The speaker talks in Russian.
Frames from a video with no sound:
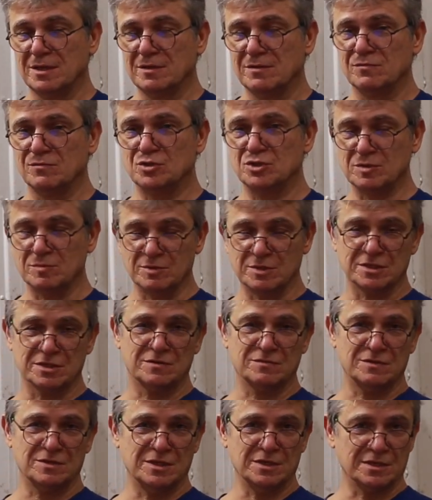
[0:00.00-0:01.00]
учебных
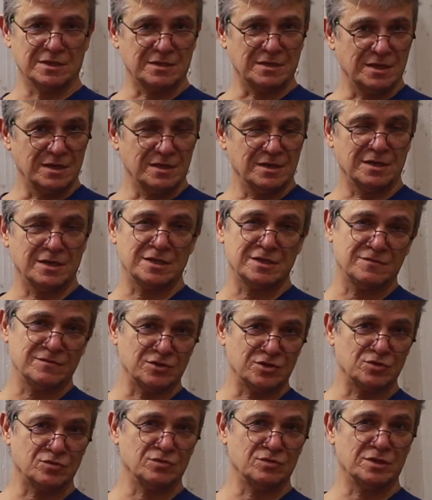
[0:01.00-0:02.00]
заведениях
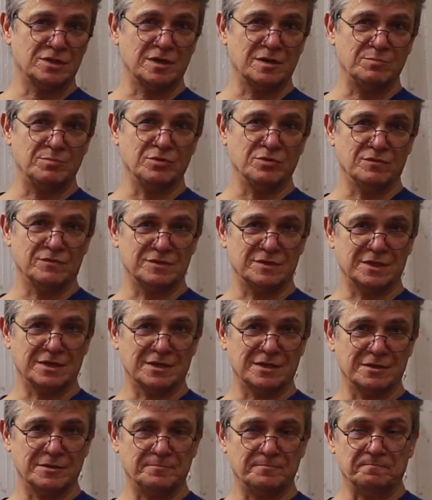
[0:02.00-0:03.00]
развешивают тряпье
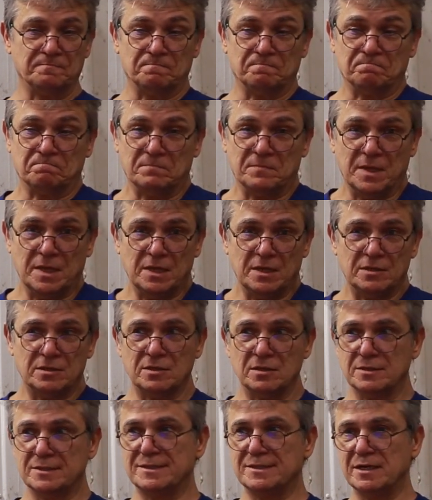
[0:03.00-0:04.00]
всякое. Нет,
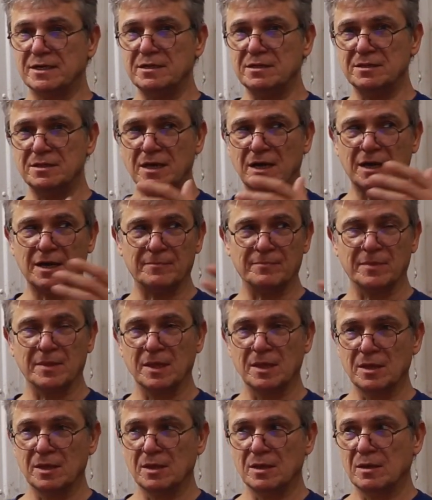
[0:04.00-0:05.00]
среда.
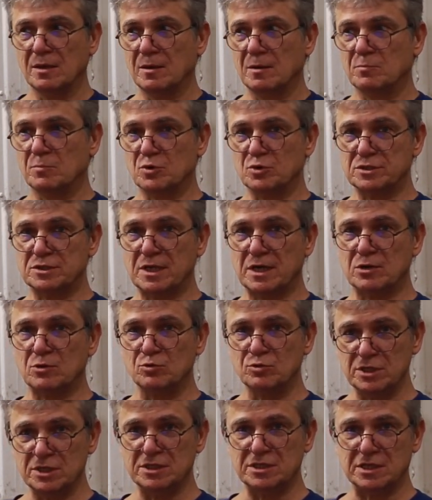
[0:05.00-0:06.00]
Просто
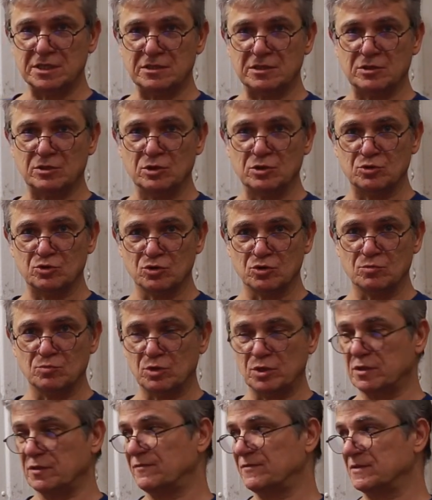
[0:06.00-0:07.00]
окуните этот
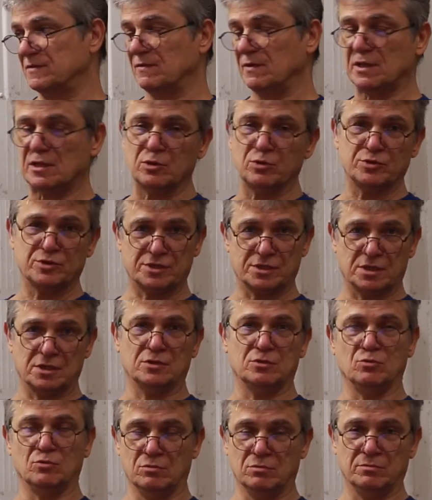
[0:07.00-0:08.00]
натюрморт в светлую
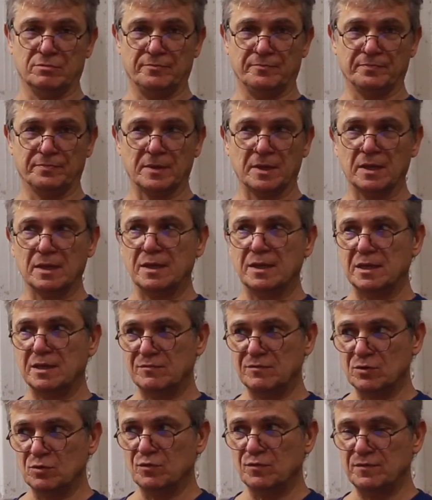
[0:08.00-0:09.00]
среду. И
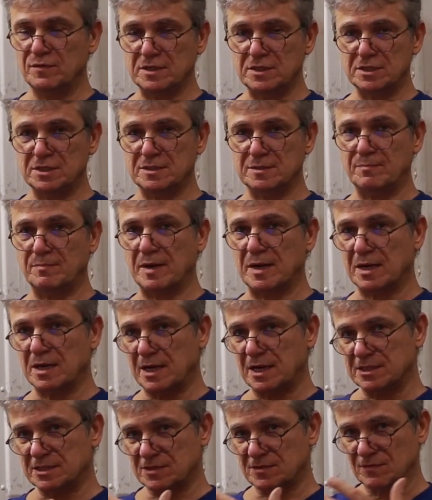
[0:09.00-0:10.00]
вы увидите
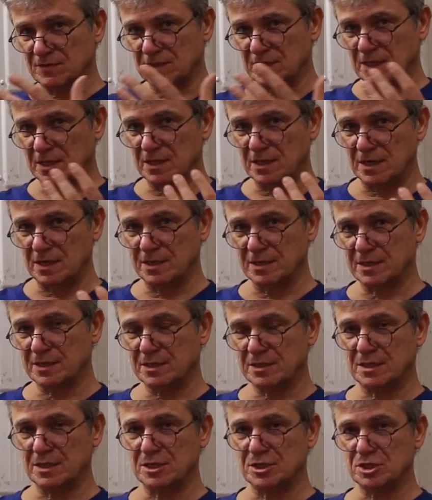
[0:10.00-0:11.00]
богатство тональных
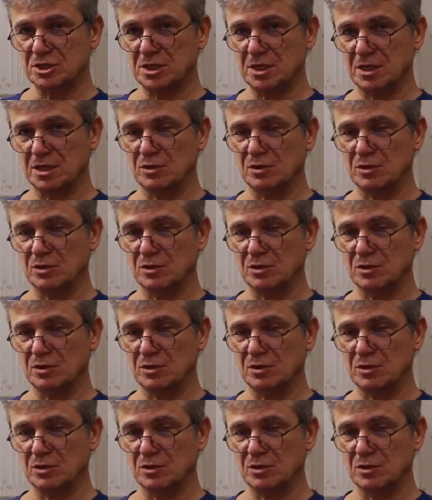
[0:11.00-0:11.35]
отношений,